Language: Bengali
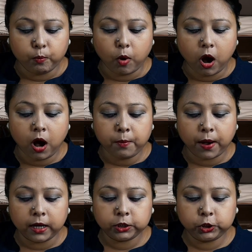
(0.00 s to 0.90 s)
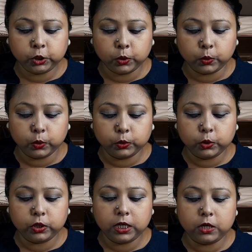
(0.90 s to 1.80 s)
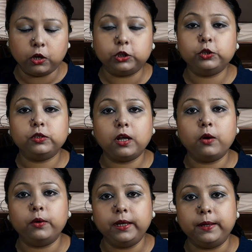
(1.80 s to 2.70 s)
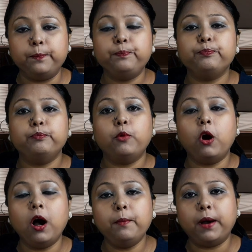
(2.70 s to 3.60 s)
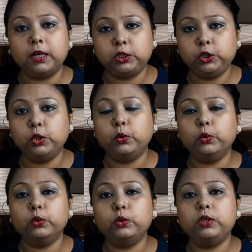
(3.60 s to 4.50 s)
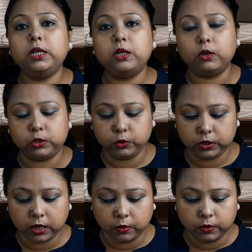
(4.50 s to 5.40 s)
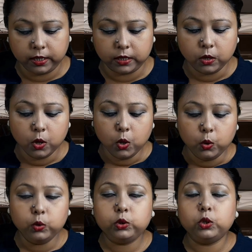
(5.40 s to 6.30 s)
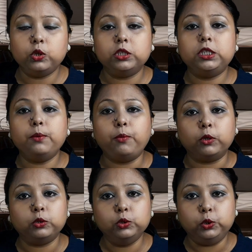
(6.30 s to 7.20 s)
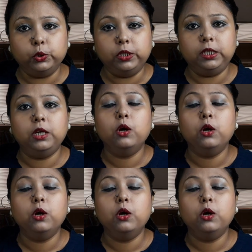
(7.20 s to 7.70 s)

মহাভাষ্য গ্রন্থটির রচয়িতা হলেন মহাভাষ্য গ্রন্থটির রচয়িতা হলেন উত্তর হচ্ছে পতঞ্জলি